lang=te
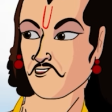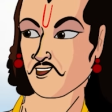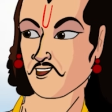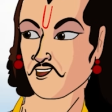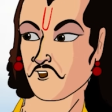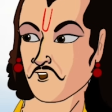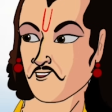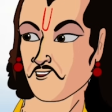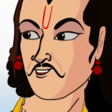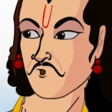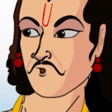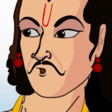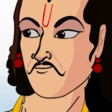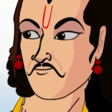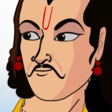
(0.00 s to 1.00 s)
నా
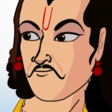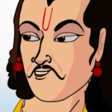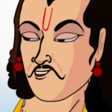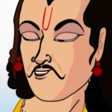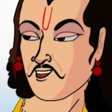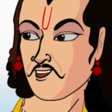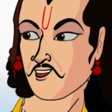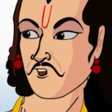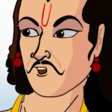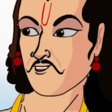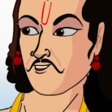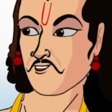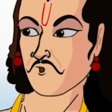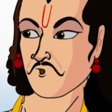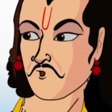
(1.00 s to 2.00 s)
కుమార్తెనిచ్చి పెళ్లి చేస్తాను
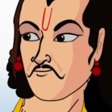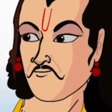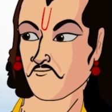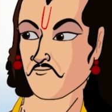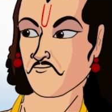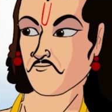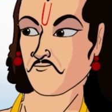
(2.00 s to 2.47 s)
అనుకోలేదు